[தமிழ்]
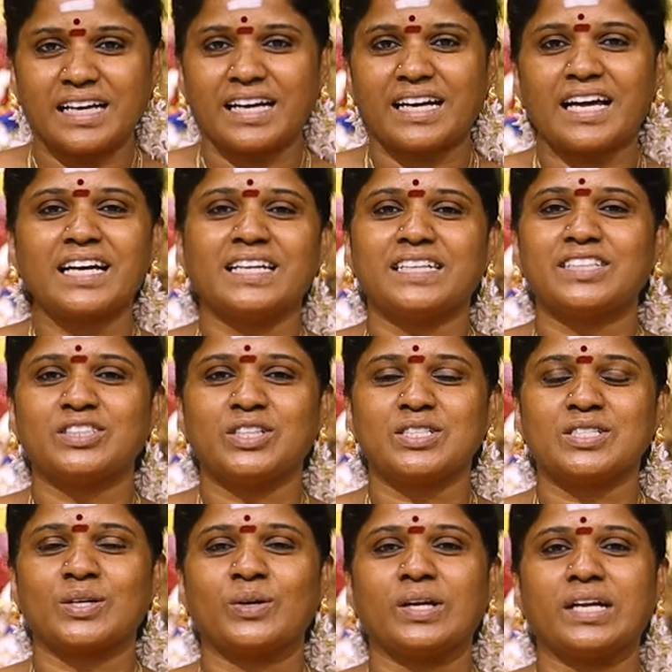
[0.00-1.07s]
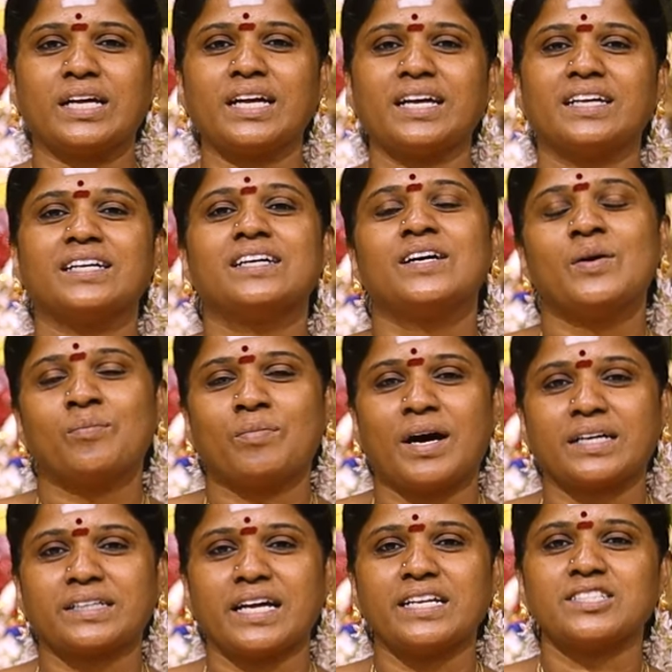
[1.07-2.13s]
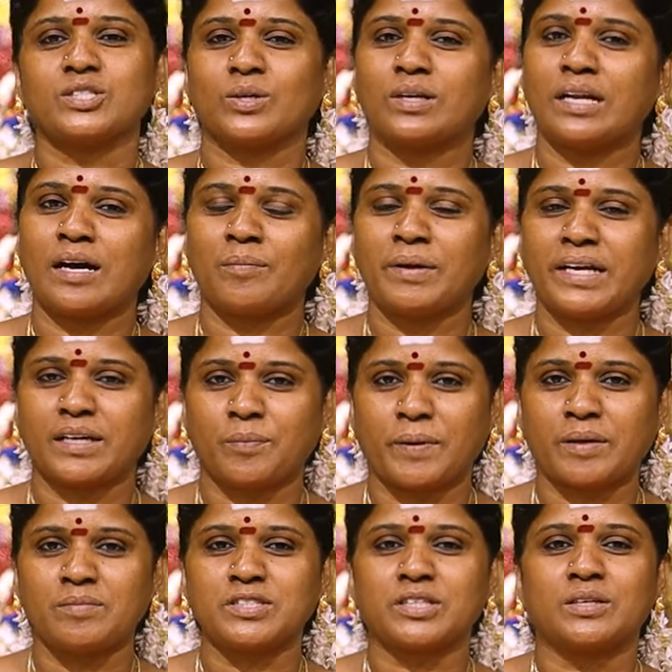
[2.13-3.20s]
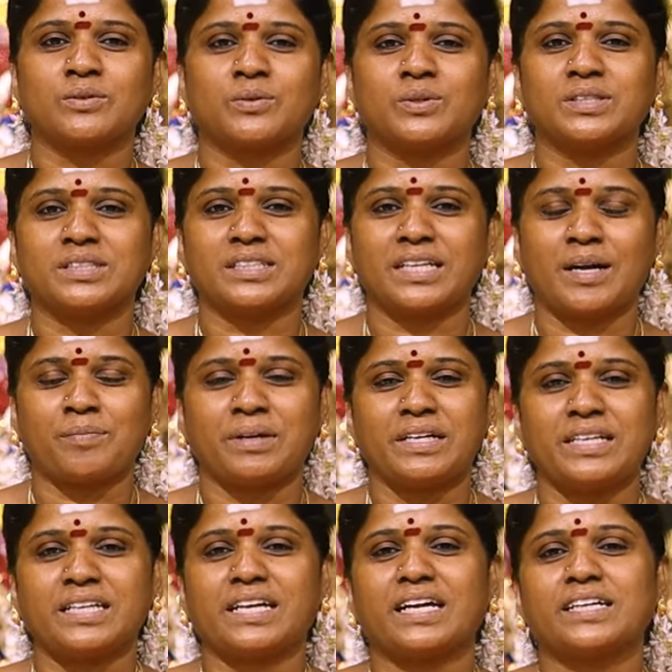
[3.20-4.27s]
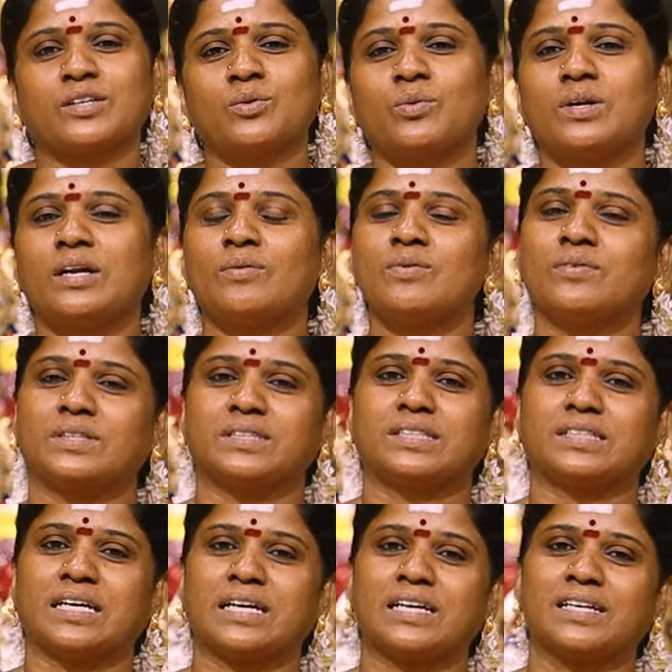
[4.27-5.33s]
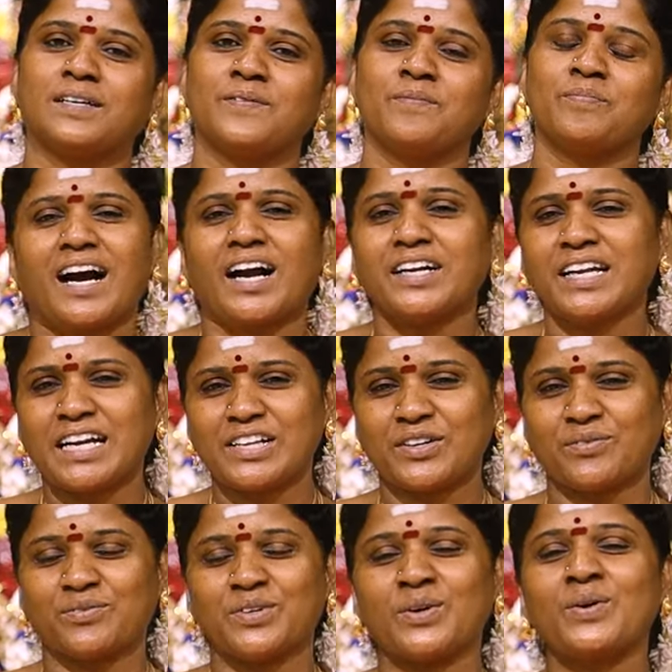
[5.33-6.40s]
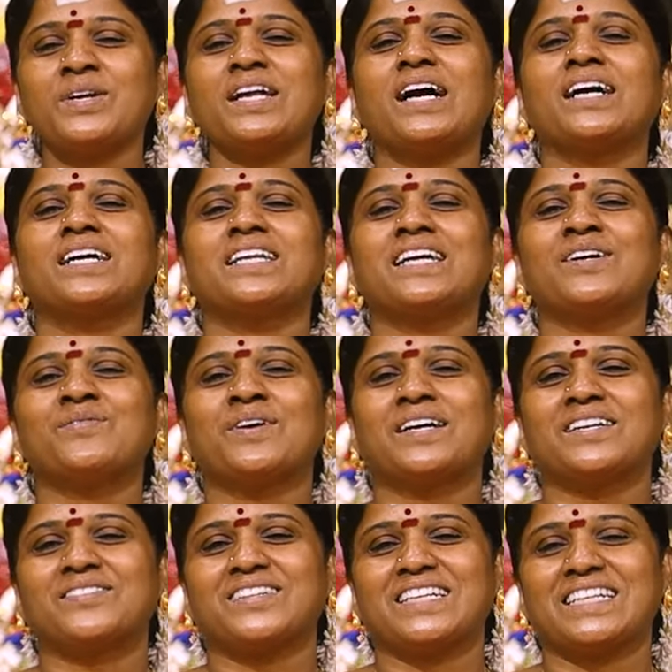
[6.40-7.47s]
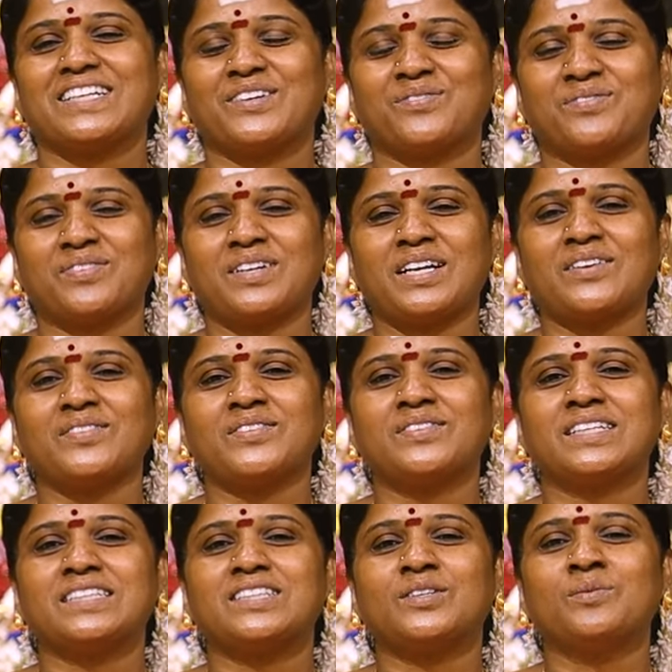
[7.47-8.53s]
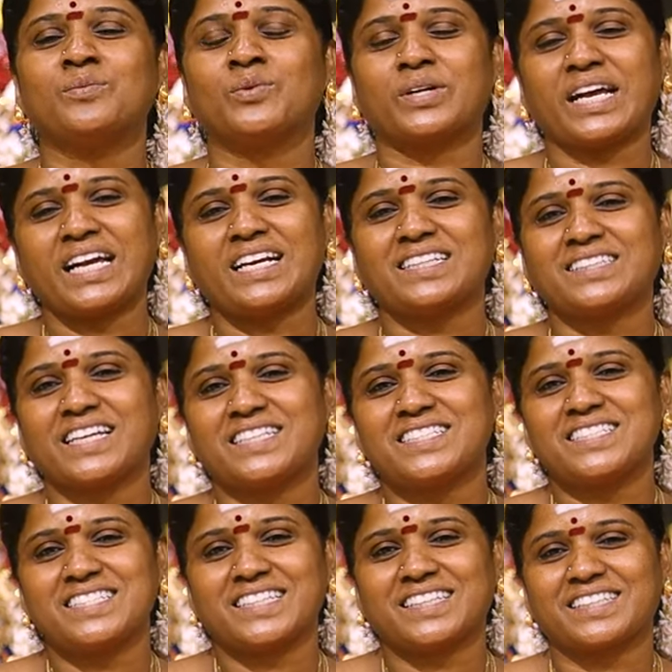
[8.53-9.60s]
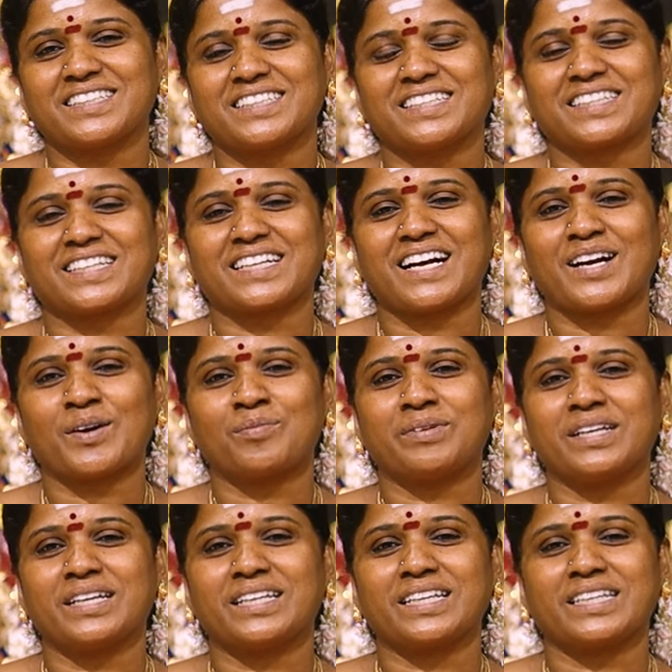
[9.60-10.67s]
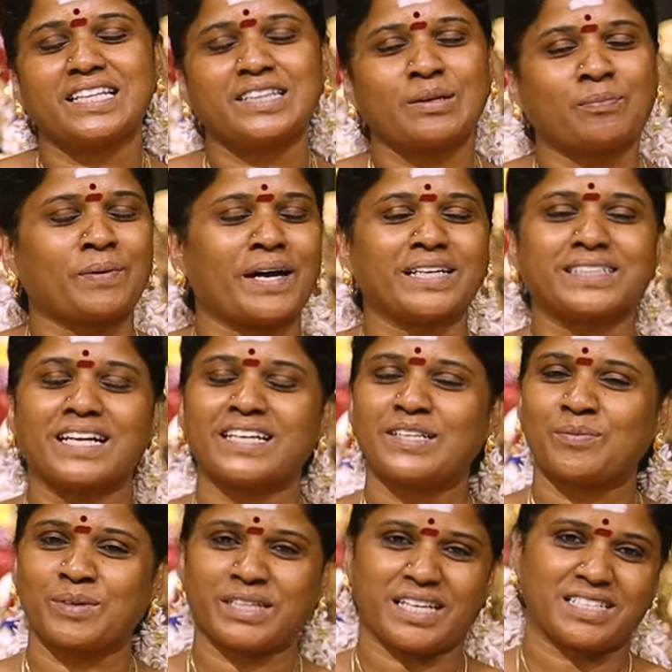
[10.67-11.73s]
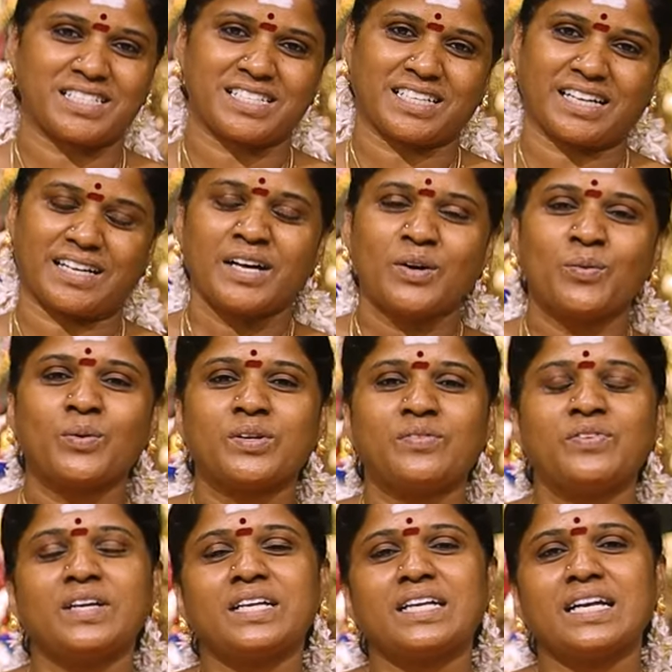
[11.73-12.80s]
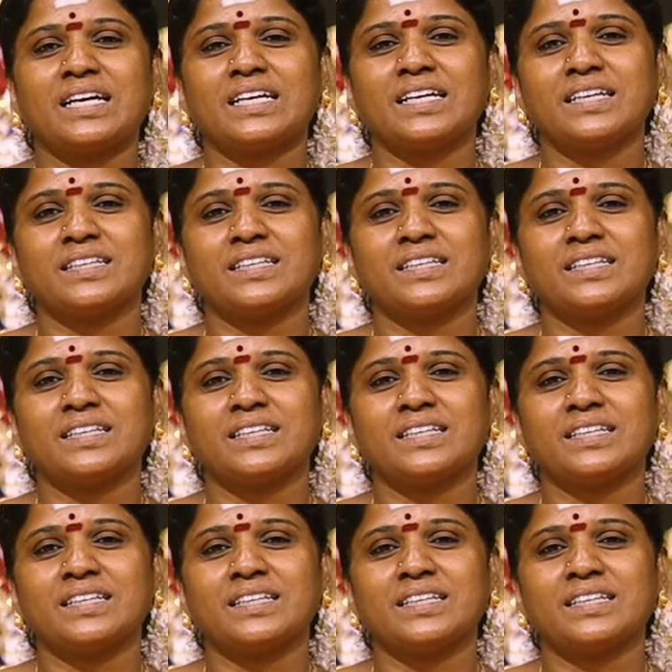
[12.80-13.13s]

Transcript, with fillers: எல்லாம் எடுத்து சொல்லி மாட்டேன்னு சொல்லாம எனக்கு பர்மிஷன் கொடுத்துரு அப்படின்னு கேட்டு உள்ளவும் வந்துட்டாங்க ஆண்டாள் எவ்வளோ நாகரிகமானவள் எவ்வளவு வந்து முறைகள் தெரிஞ்சு இருந்திருக்கிறா அப்படிங்கிறத இந்த பாட்டில் நம்ம தெரிஞ்சுக்கலாம் ஒரு வீட்டில்